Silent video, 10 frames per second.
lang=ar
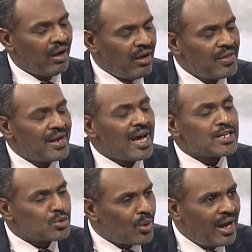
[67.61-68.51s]
إذا
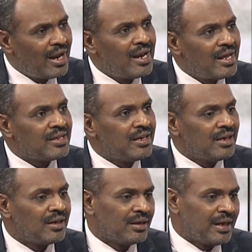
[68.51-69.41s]
السؤال
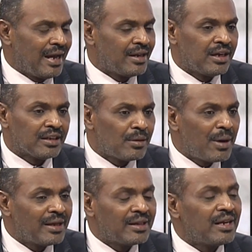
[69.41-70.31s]
الذي يعني
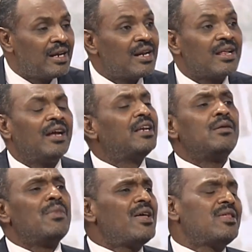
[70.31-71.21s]
يتبادر إلى الأهان
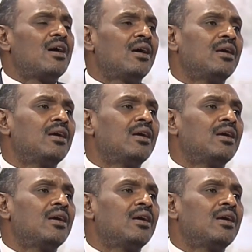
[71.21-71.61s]
لماذا